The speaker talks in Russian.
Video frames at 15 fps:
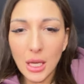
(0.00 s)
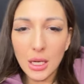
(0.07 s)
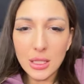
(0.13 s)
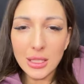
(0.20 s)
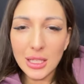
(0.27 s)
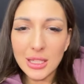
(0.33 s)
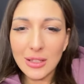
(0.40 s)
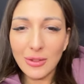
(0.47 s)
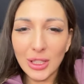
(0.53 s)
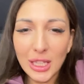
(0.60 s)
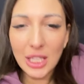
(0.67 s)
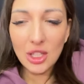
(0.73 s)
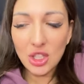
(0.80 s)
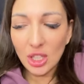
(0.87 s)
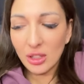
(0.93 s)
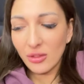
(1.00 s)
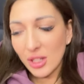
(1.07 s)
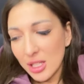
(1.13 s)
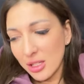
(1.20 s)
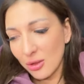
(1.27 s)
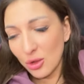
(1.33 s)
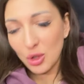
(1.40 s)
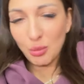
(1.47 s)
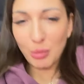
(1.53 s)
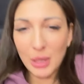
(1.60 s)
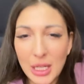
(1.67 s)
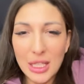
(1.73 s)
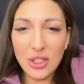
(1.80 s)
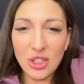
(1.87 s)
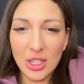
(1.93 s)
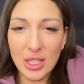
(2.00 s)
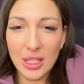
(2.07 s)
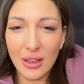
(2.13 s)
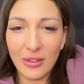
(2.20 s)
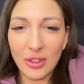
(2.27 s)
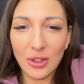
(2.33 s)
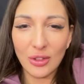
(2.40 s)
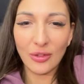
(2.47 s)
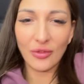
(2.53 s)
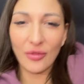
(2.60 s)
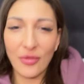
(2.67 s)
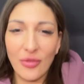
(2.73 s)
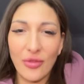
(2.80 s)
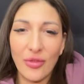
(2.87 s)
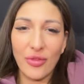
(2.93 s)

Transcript: Я, кстати, в отличие от вас, очень прилично себя веду.